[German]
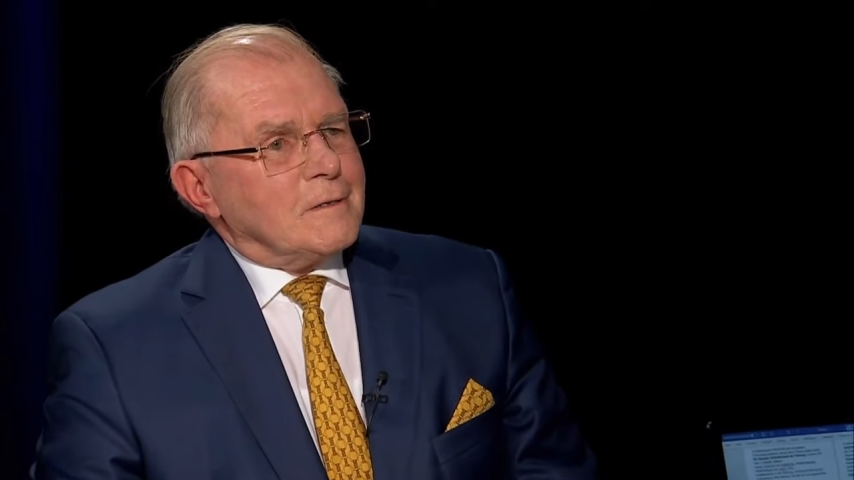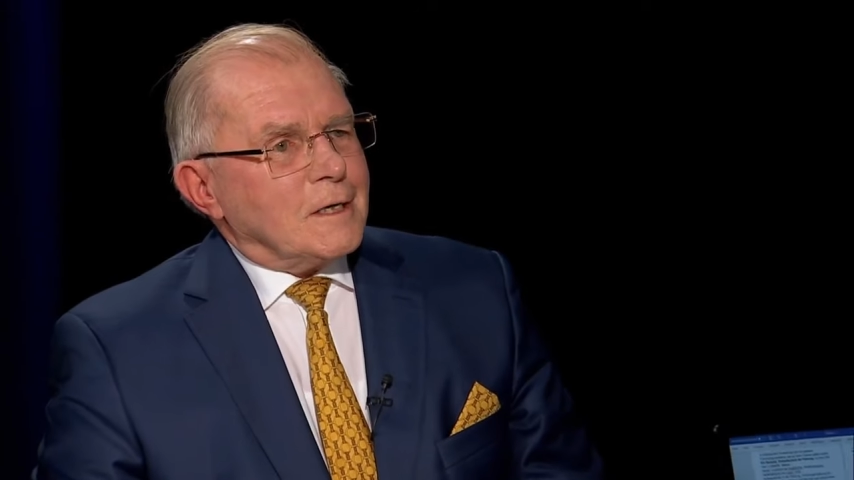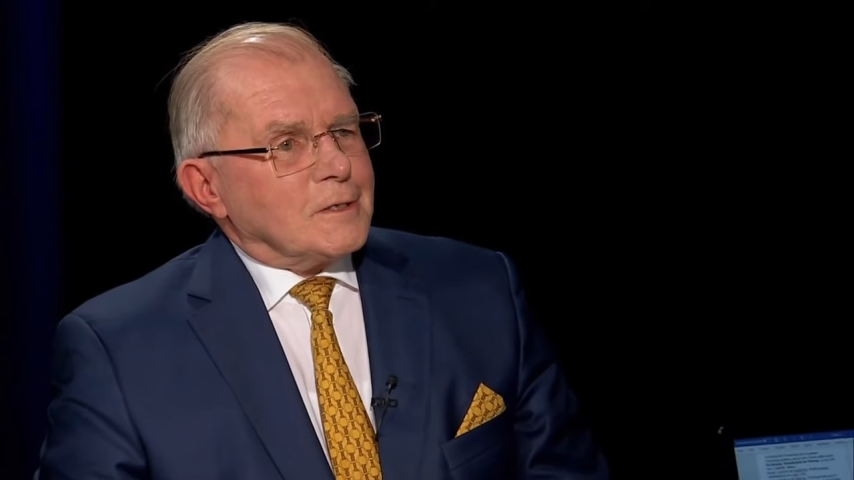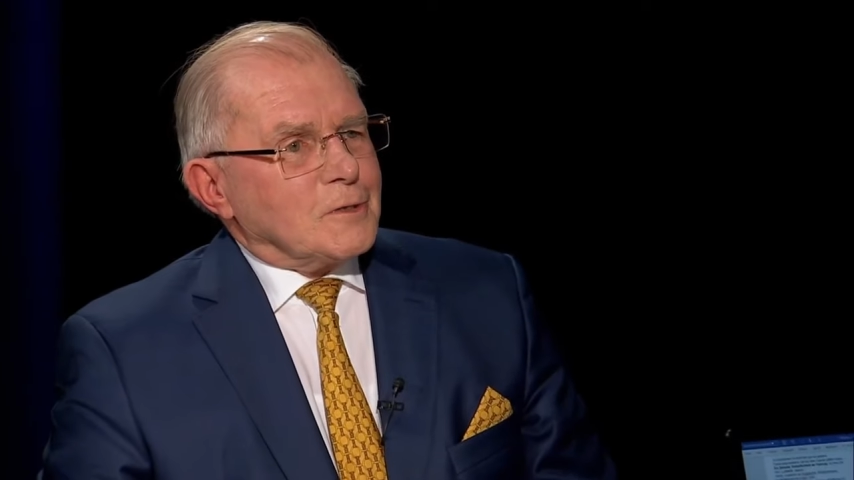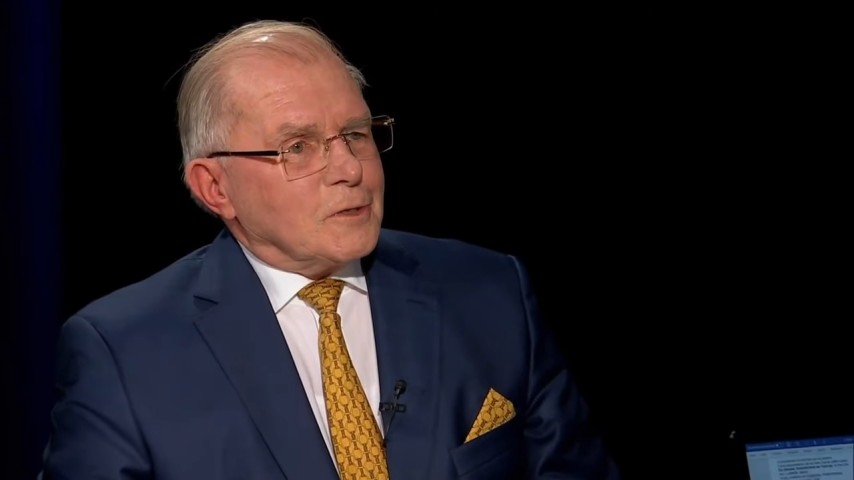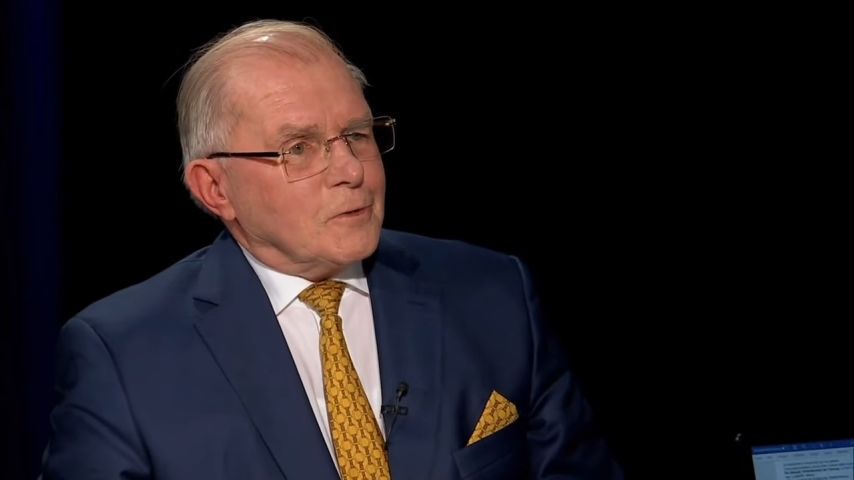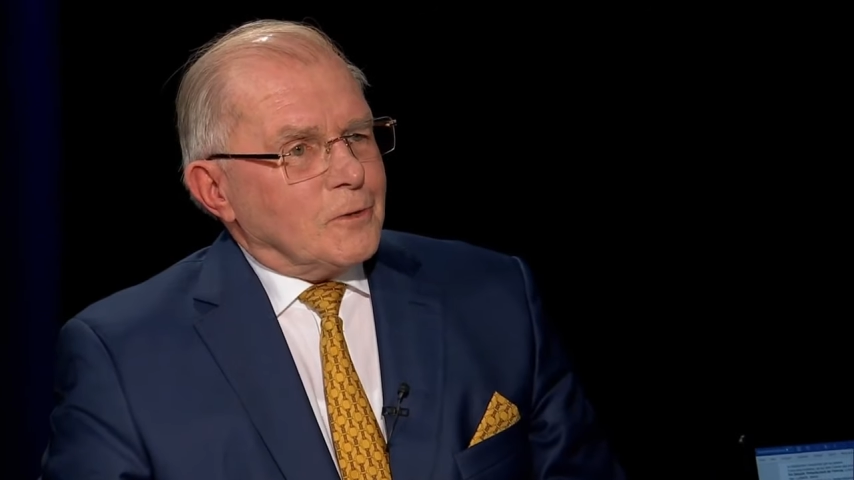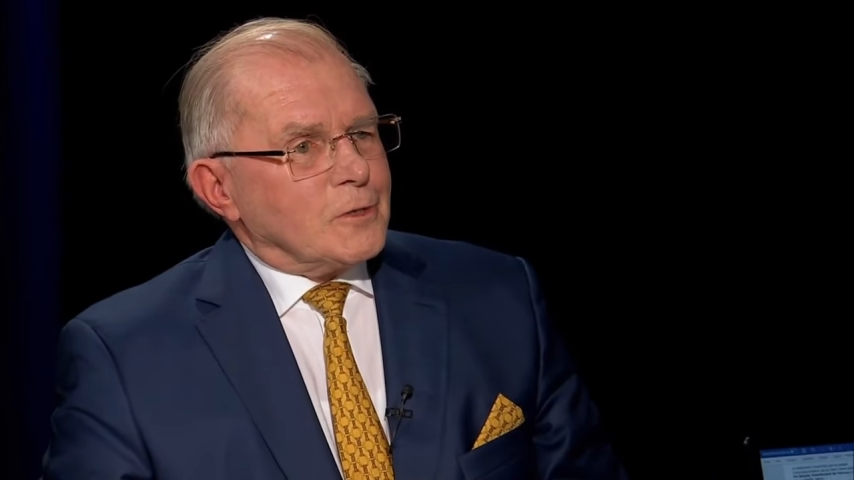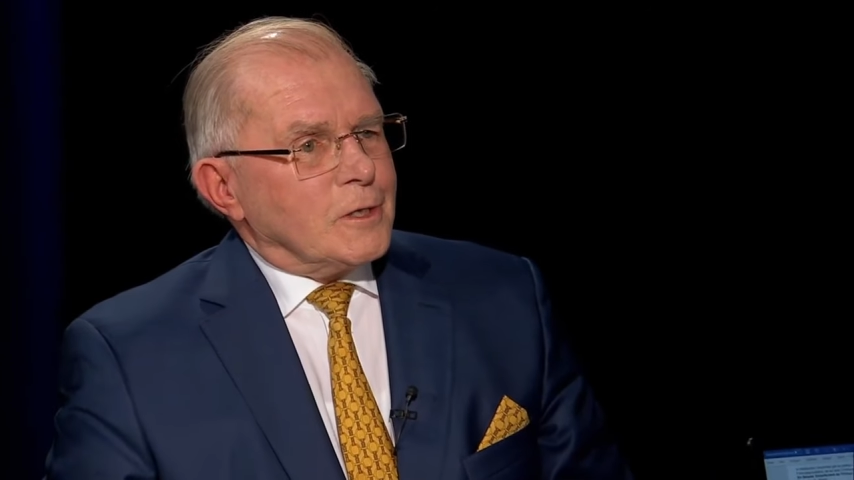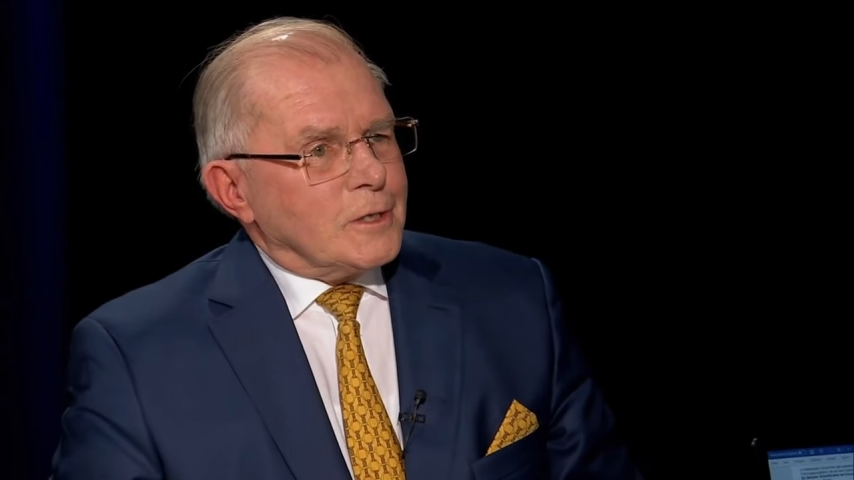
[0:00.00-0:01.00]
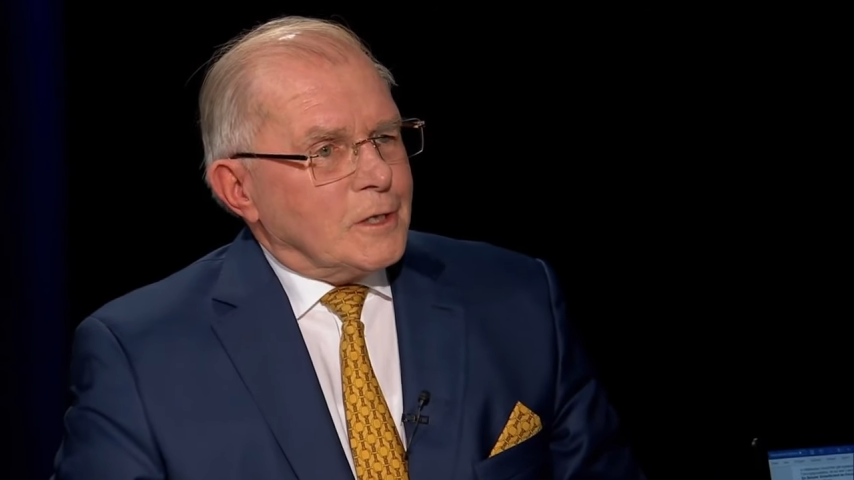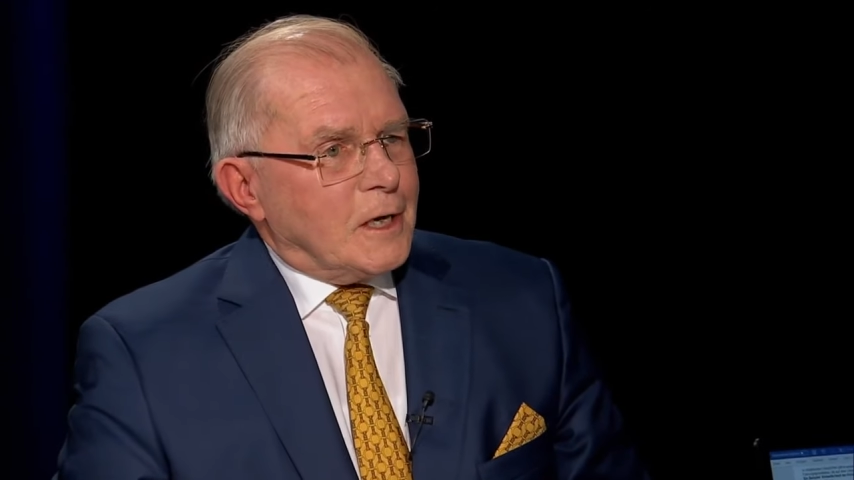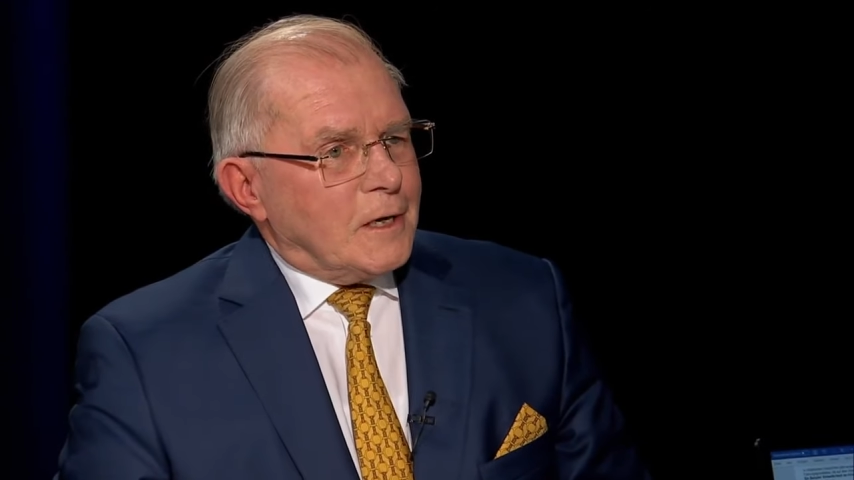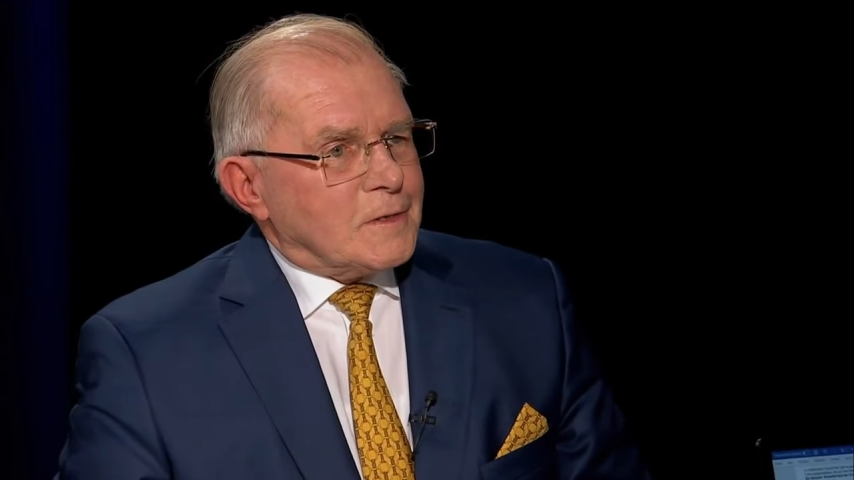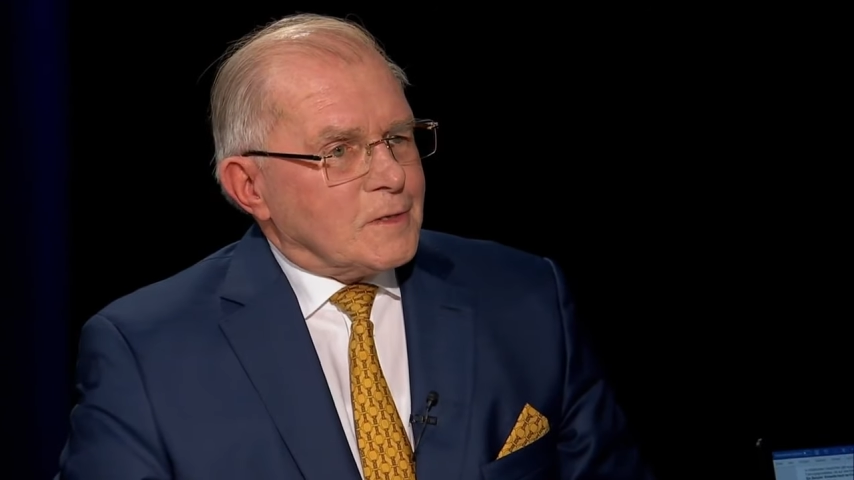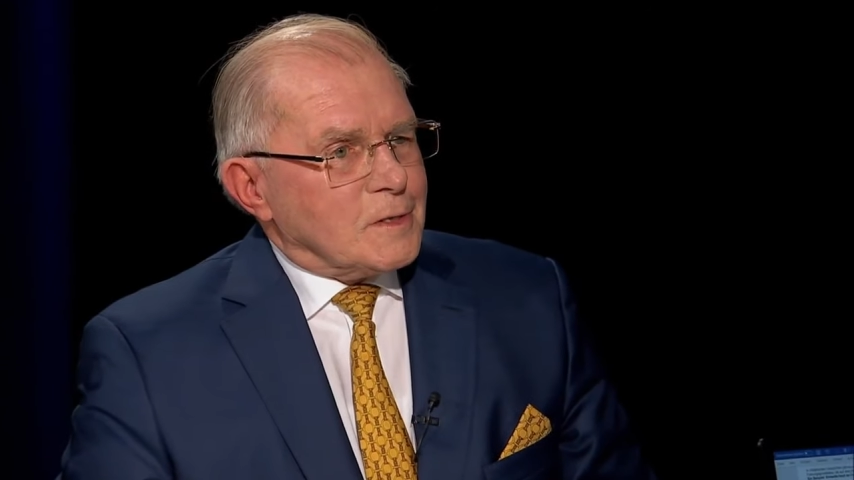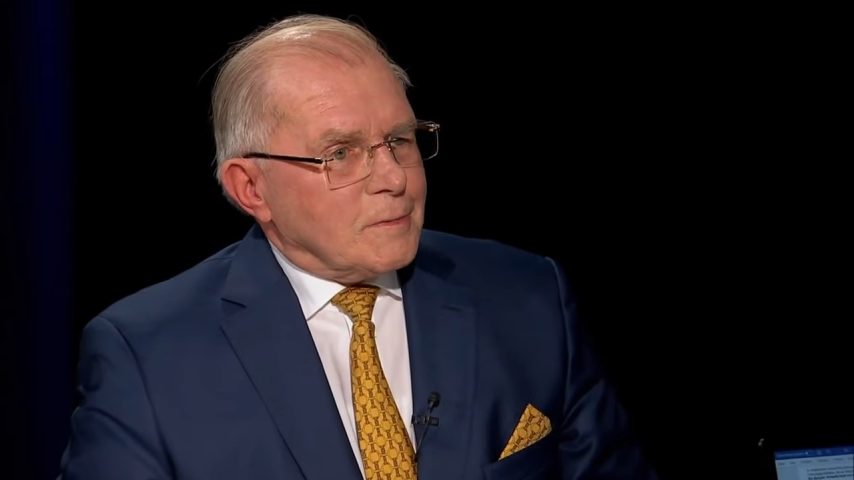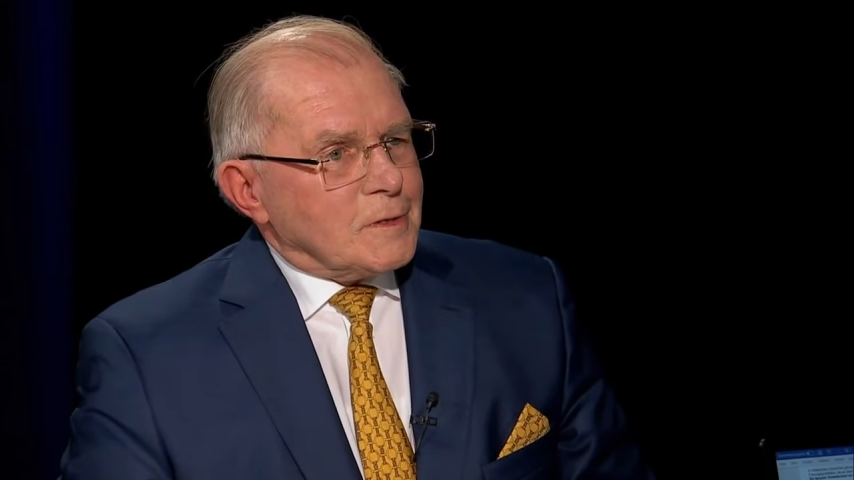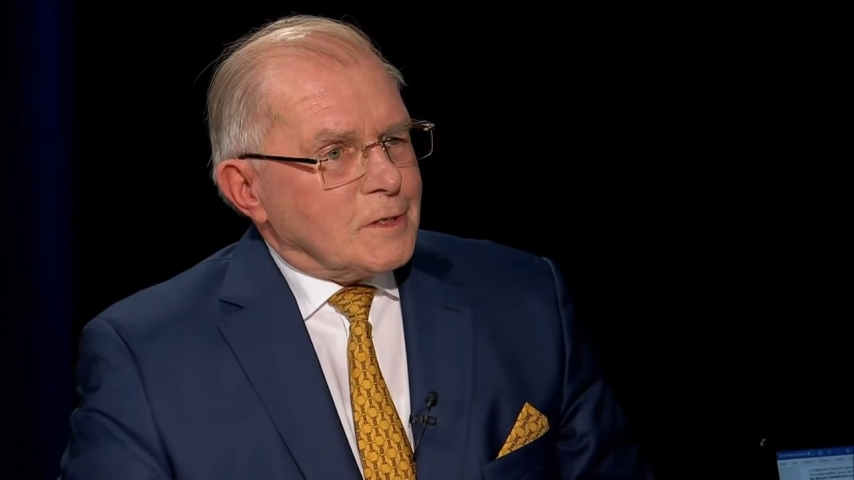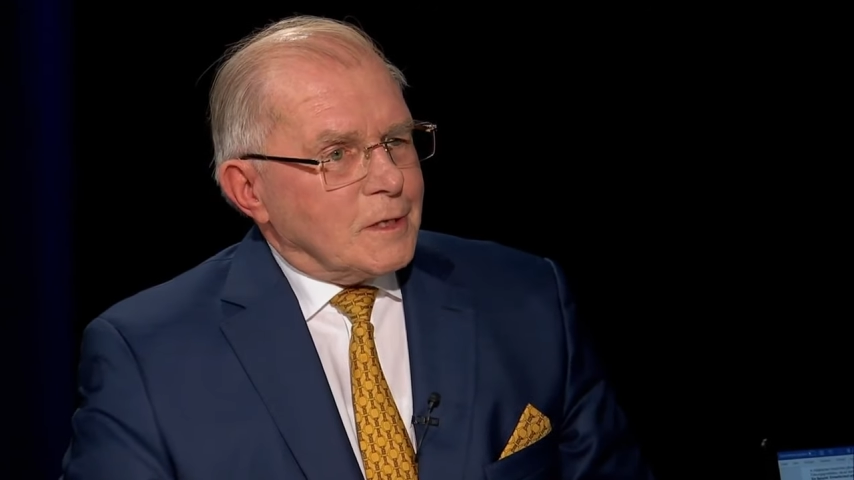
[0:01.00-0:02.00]
hat es in Deutschland in den letzten
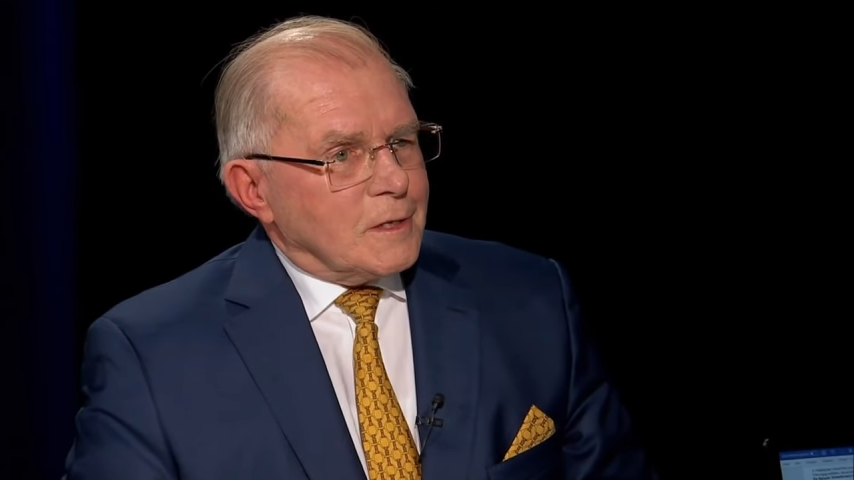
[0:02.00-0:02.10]
20